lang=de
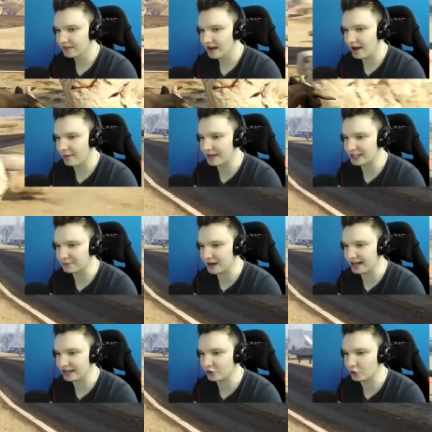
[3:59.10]
Aber ich bin
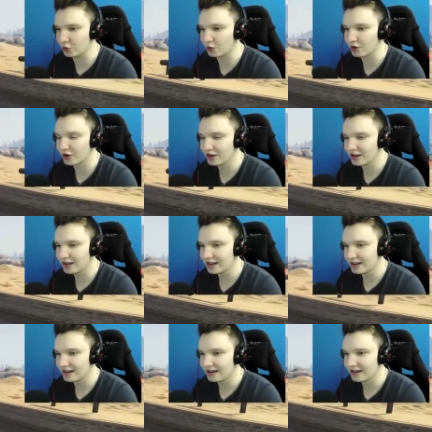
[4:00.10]
eine Kuh.
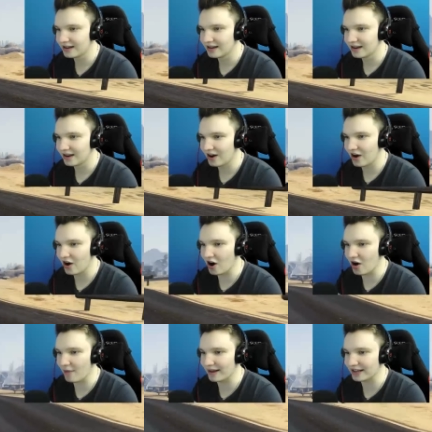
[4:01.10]

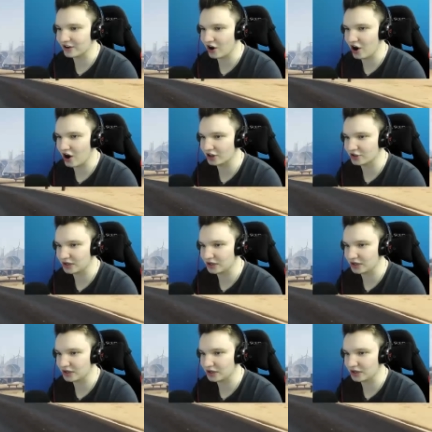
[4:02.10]
Oh mein Gott.